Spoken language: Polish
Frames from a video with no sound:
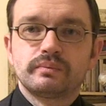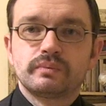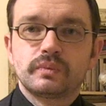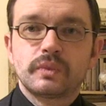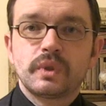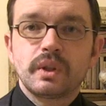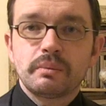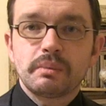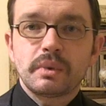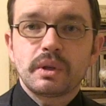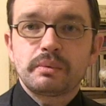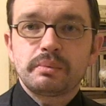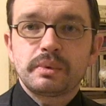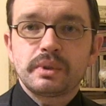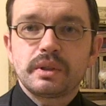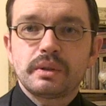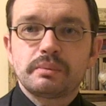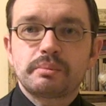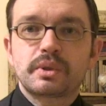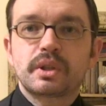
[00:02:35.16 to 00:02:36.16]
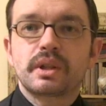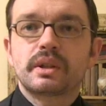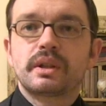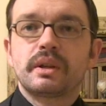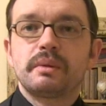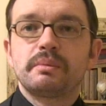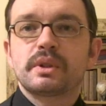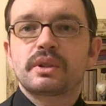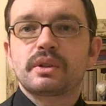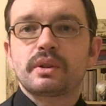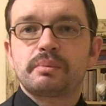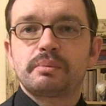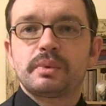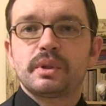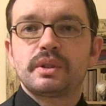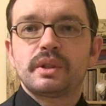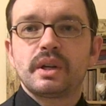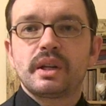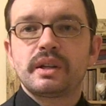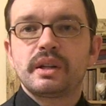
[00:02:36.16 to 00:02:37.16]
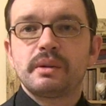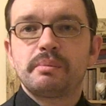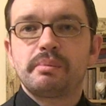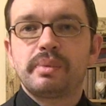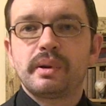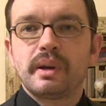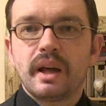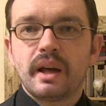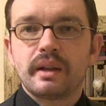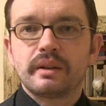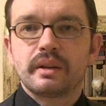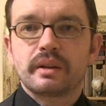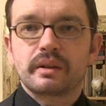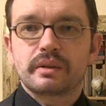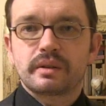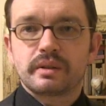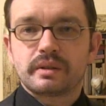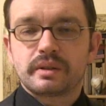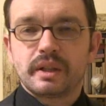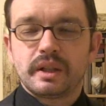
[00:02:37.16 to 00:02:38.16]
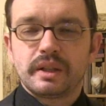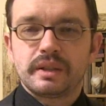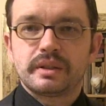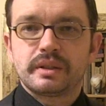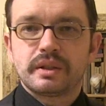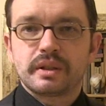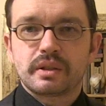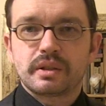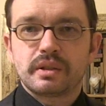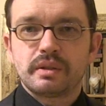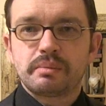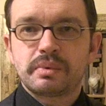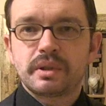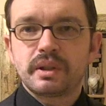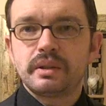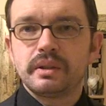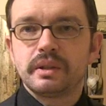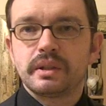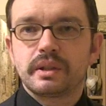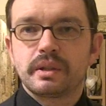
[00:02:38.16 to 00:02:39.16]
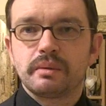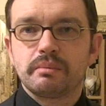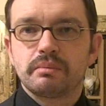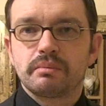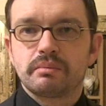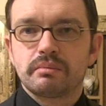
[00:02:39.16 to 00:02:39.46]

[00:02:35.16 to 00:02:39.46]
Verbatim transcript: Nie ma odpowiedzialności. Przed kim jest odpowiedzialny planer socjalistyczny? Przed nikim.